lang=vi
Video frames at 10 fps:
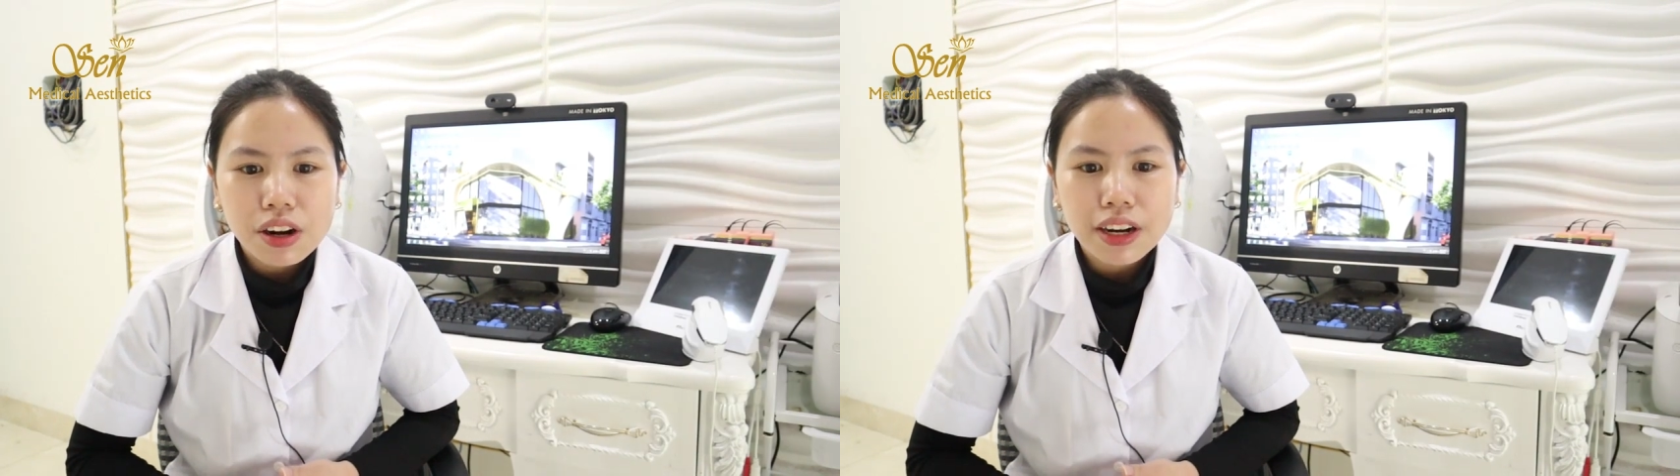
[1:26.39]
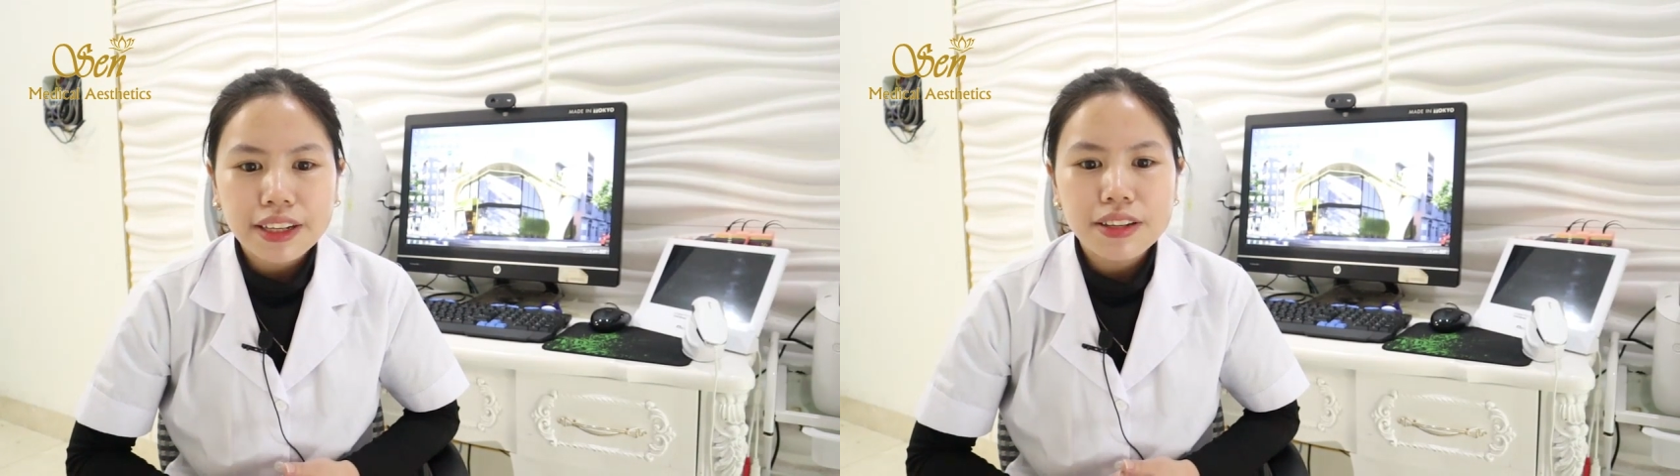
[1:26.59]

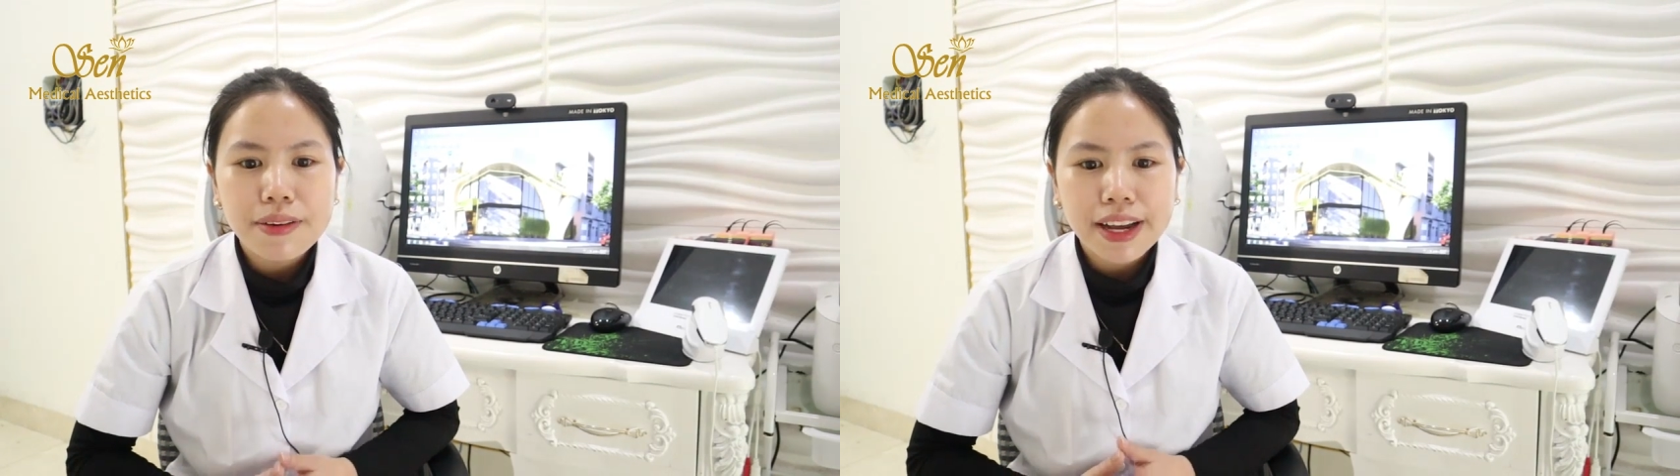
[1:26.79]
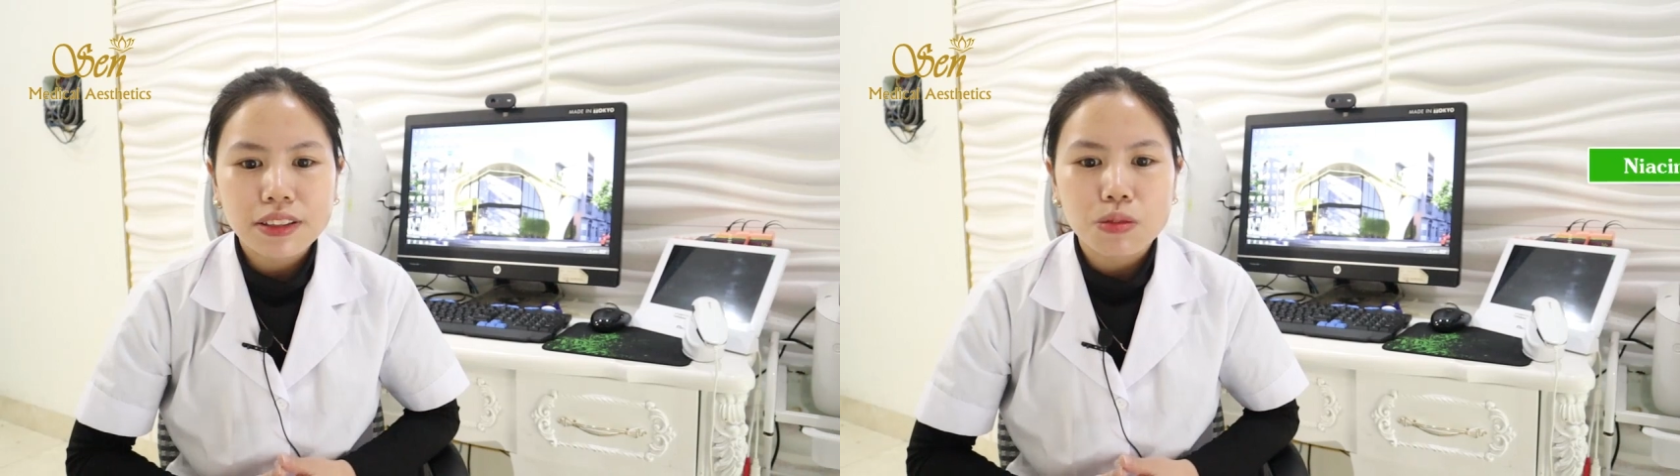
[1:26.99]

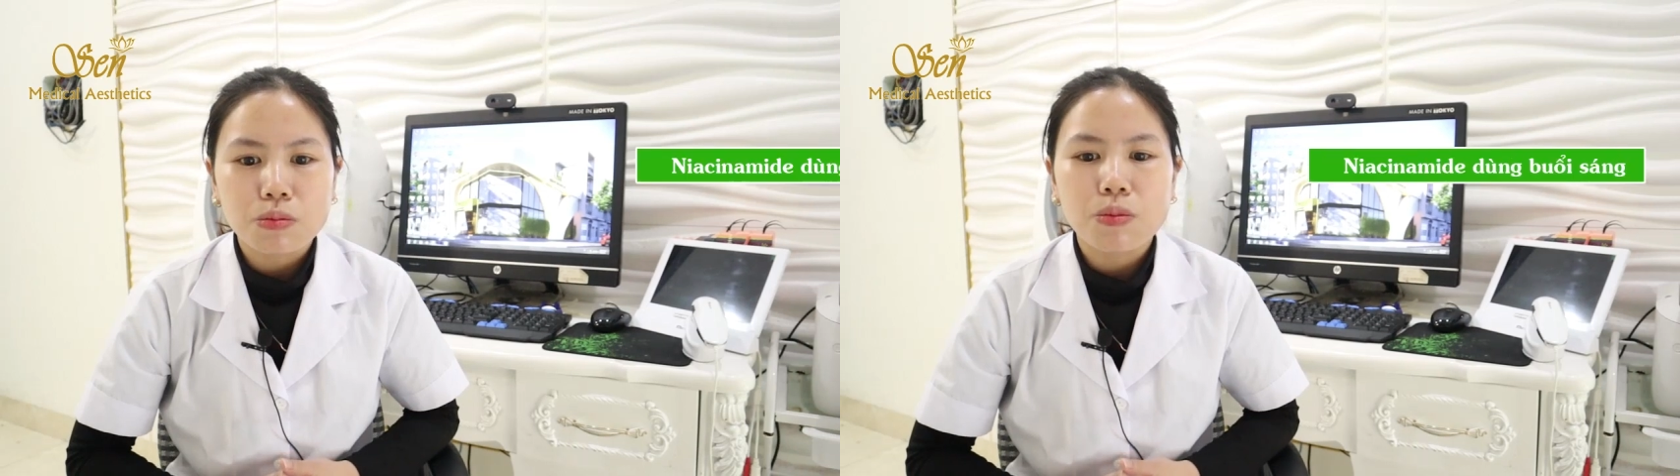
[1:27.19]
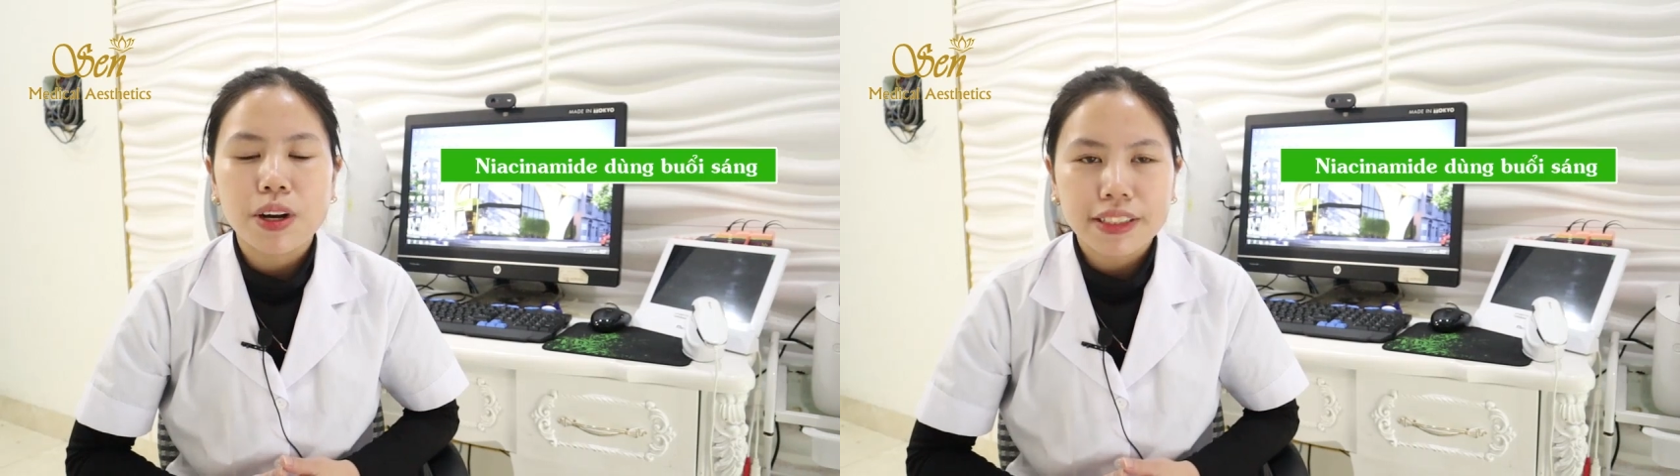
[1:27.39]
Nisim
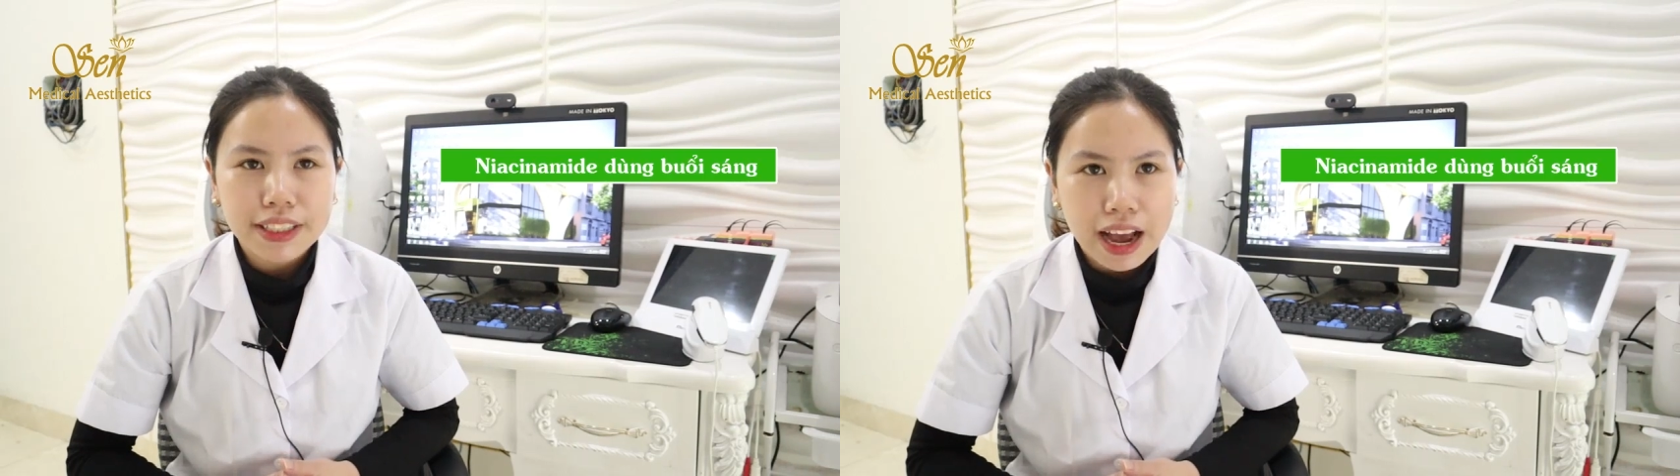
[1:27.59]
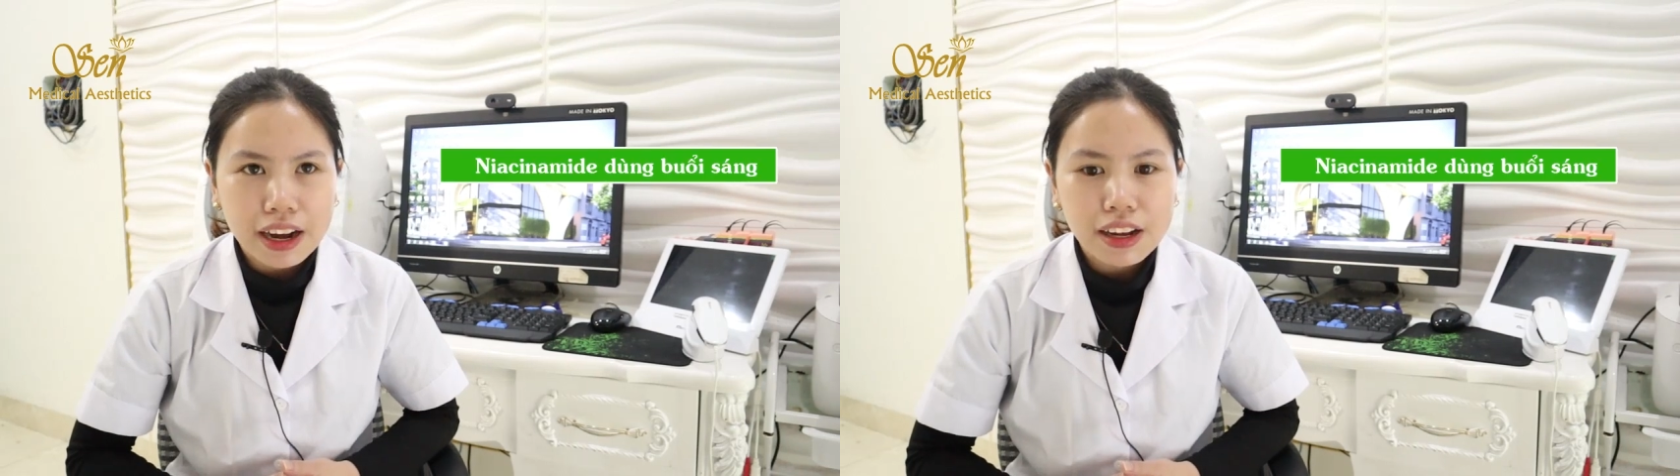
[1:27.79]
dùng buổi
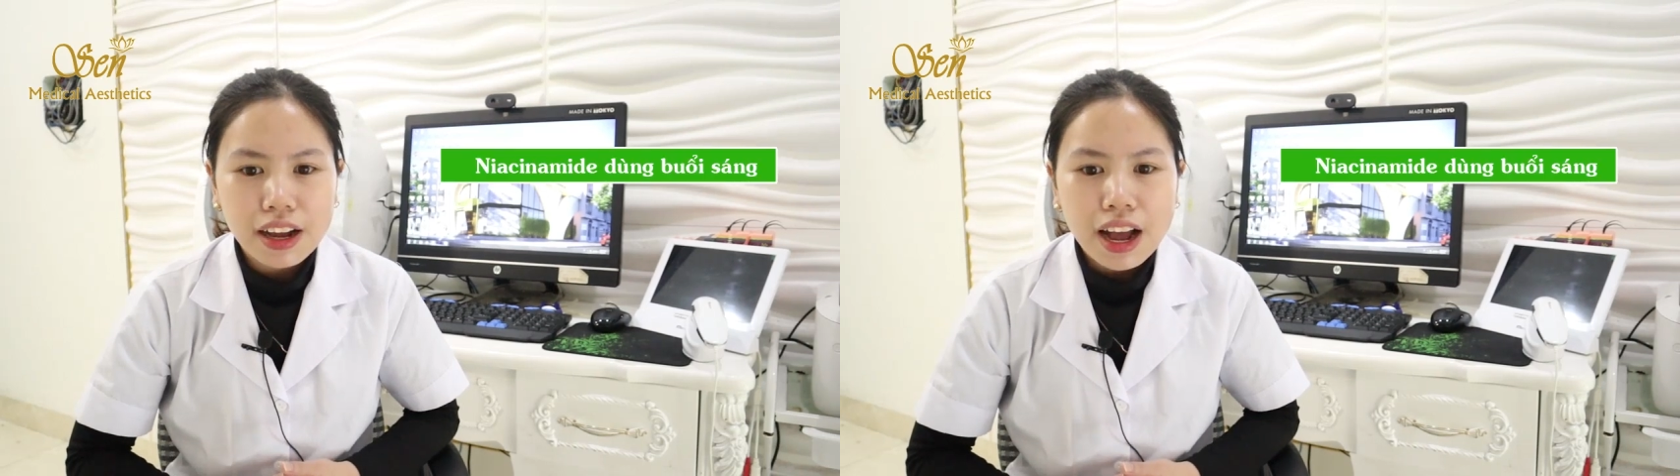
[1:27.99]
sáng,